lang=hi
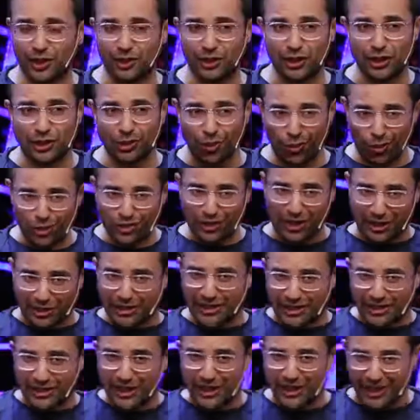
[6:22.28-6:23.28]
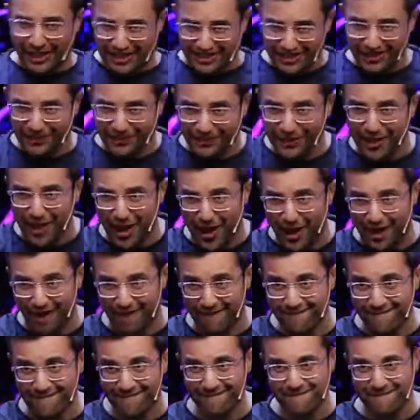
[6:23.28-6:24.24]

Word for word: कि तीनों को सही थिंकिंग कह सकते हैं